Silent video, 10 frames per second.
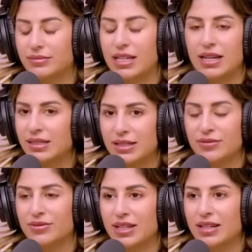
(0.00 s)

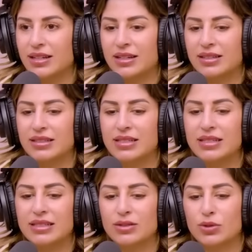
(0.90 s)
negativen Dinge,
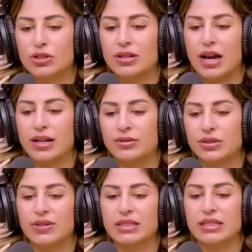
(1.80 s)
die zwischen
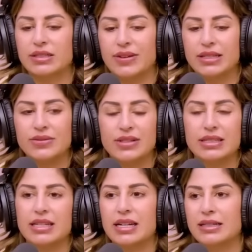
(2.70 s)
21,
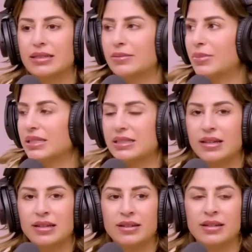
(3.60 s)
22 halt
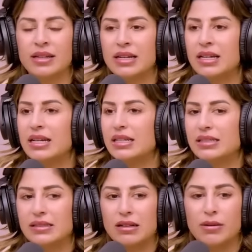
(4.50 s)
passierten,
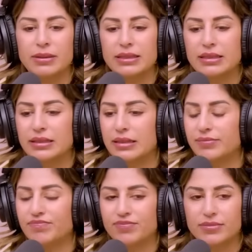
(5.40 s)
die sind, glaube ich,
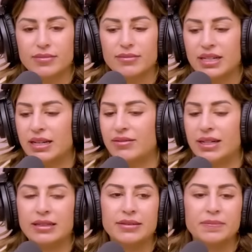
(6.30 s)

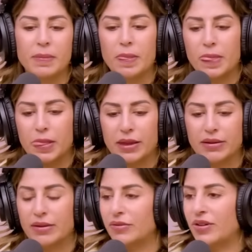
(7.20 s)
mittlerweile
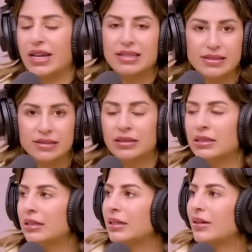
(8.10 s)
vergessen,
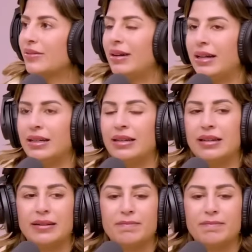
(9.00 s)
weil